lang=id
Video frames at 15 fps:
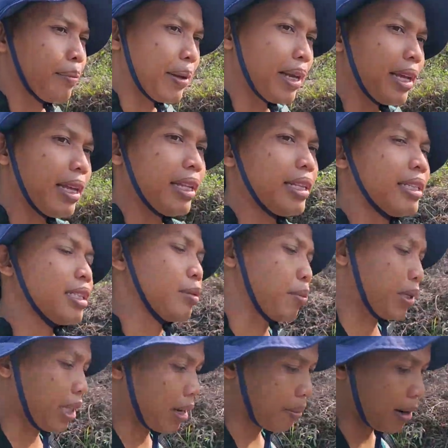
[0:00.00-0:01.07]
pengen
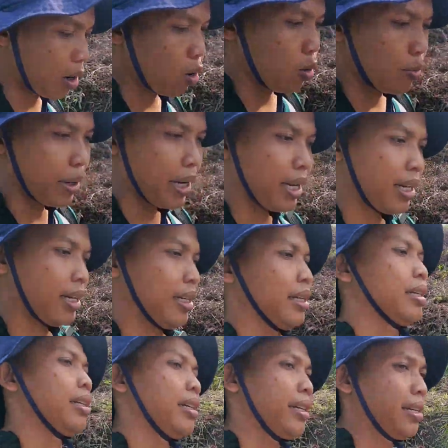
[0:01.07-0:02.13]
seperti apa OB
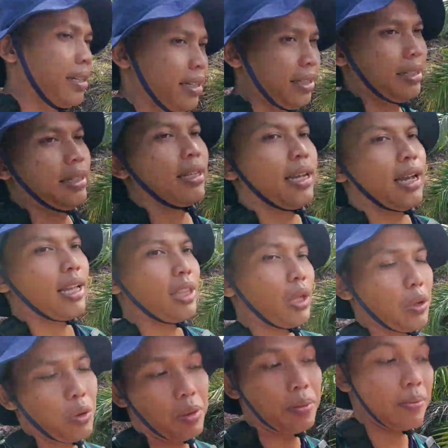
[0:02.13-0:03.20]

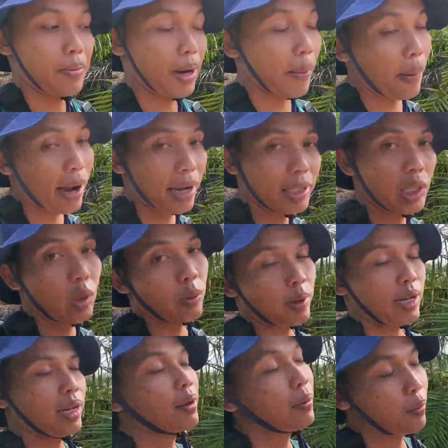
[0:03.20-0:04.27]
atau berapa gaji
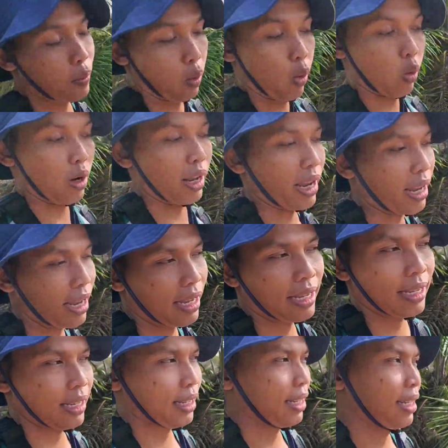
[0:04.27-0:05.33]
OB
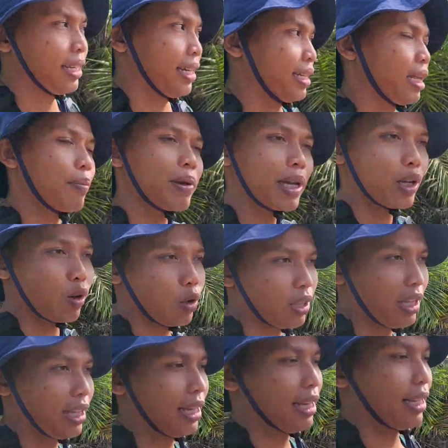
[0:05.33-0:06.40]
boleh kita bikin
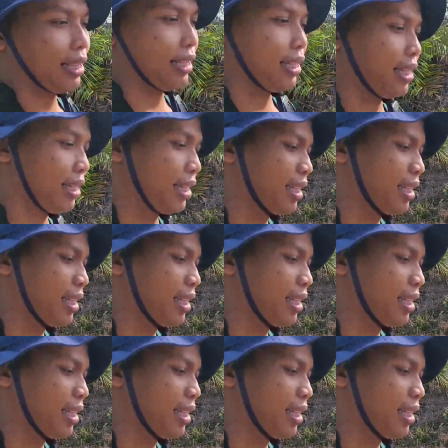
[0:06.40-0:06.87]
kontennya nanti